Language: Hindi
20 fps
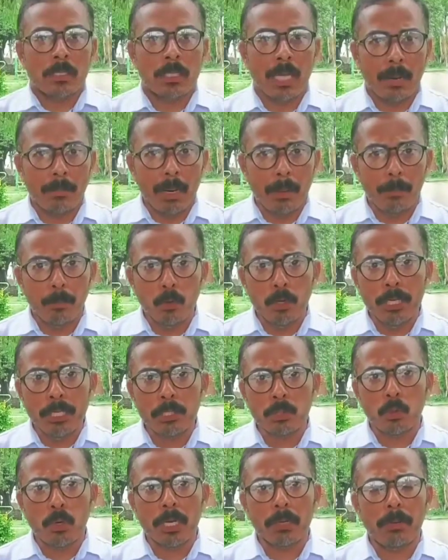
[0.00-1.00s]
सांबा
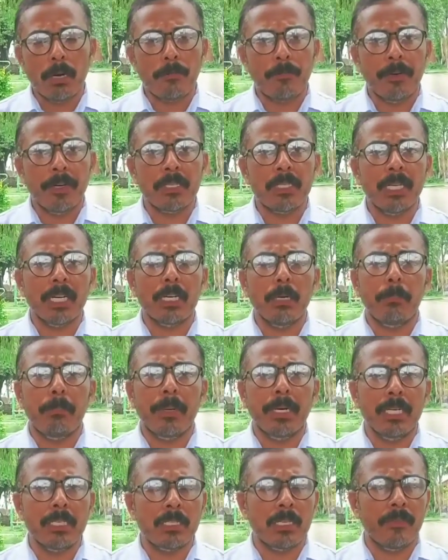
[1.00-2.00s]
पुलिस को एक बार फिर से एक
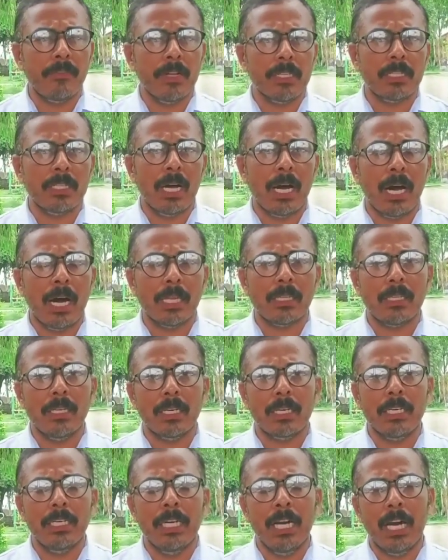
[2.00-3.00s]
बड़ी सफलता हाथ
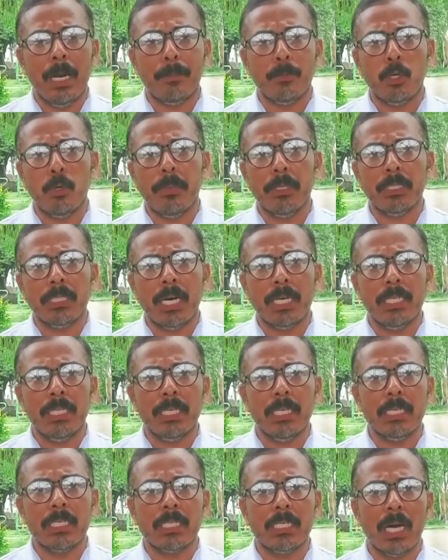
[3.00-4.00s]
लगी है आपको बता
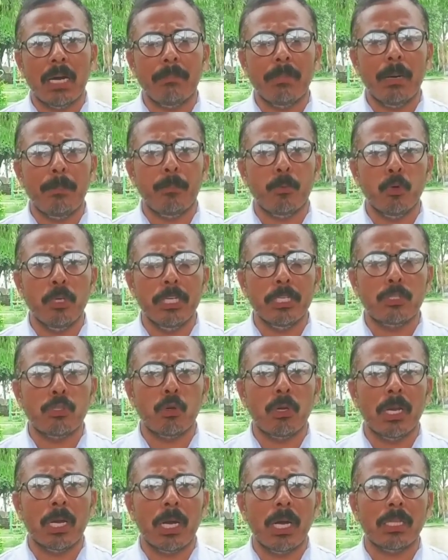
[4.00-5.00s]
दें कि सांबा पुलिस
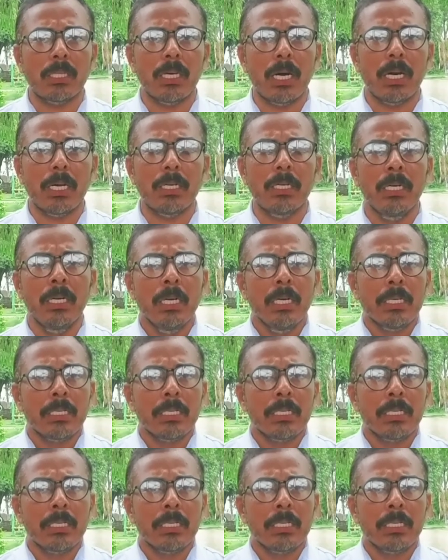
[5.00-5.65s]
जो लगातार